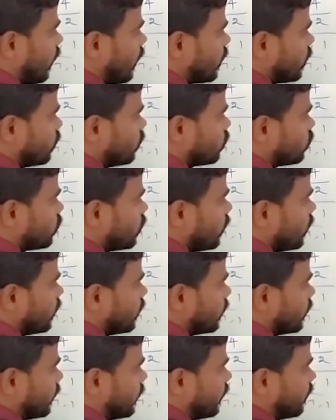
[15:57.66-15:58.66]
அறநூற்றி
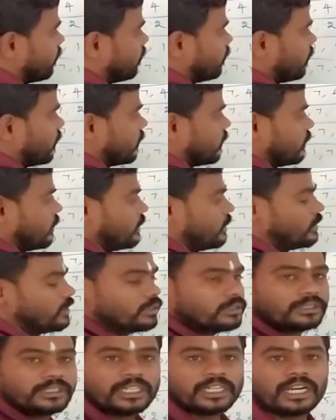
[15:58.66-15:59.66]
எண்பது
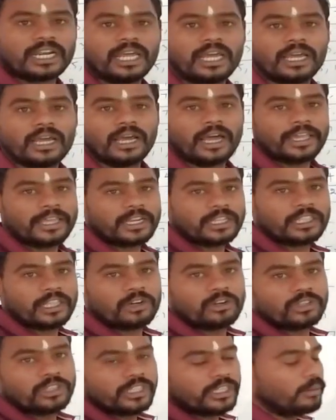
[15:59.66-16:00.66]
சரிங்களா ஆயிரத்தி
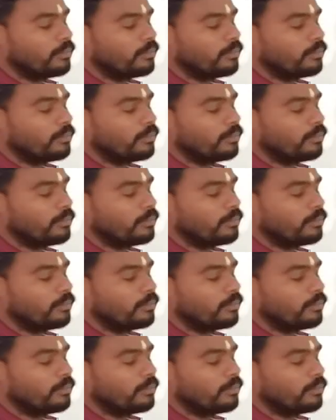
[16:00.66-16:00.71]
இரநூத்தி